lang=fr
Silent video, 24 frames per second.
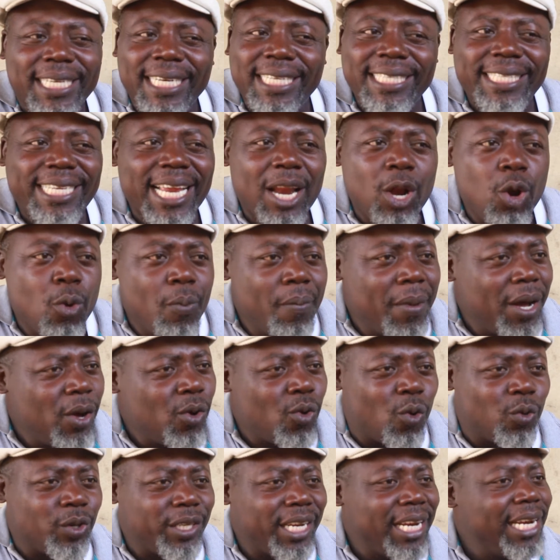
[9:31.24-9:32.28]
il était
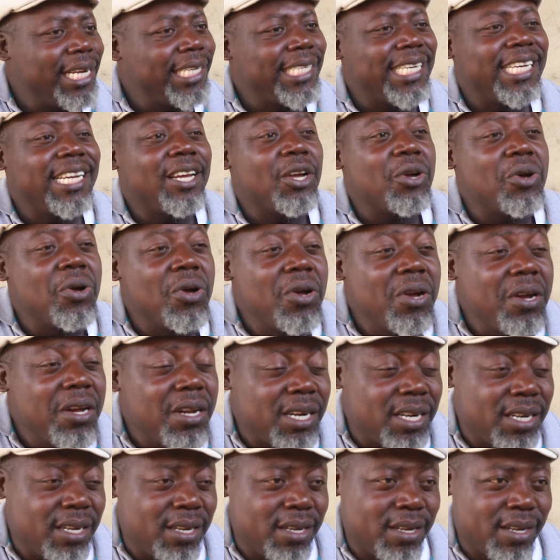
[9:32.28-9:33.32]
tellement content, il était
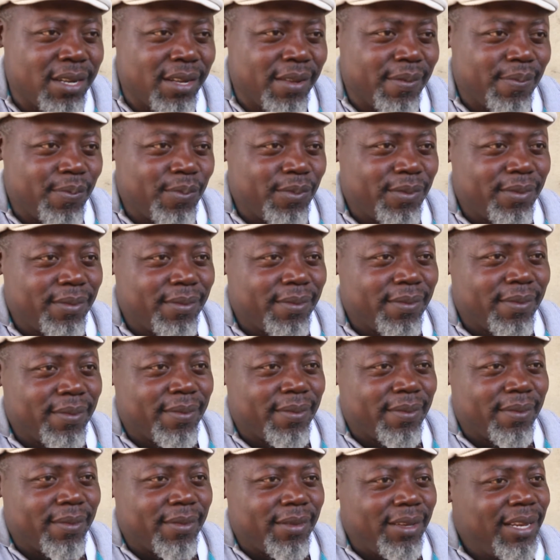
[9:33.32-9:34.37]
heureux
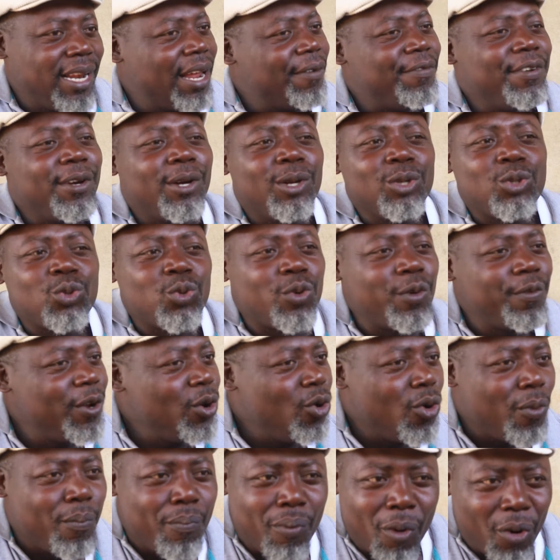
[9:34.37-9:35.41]
il avait
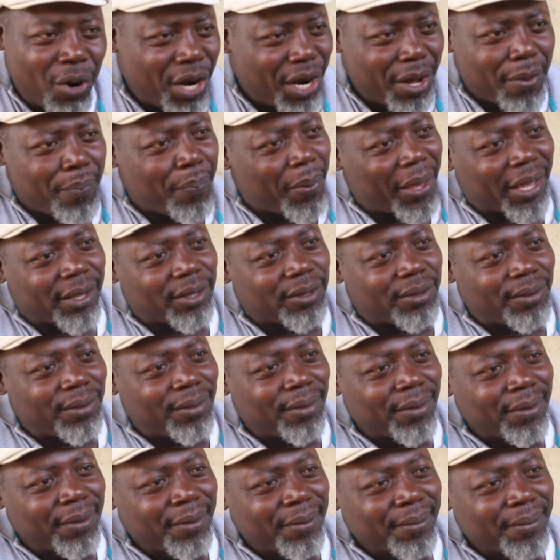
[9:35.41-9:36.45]
retrouvé le bonheur perdu.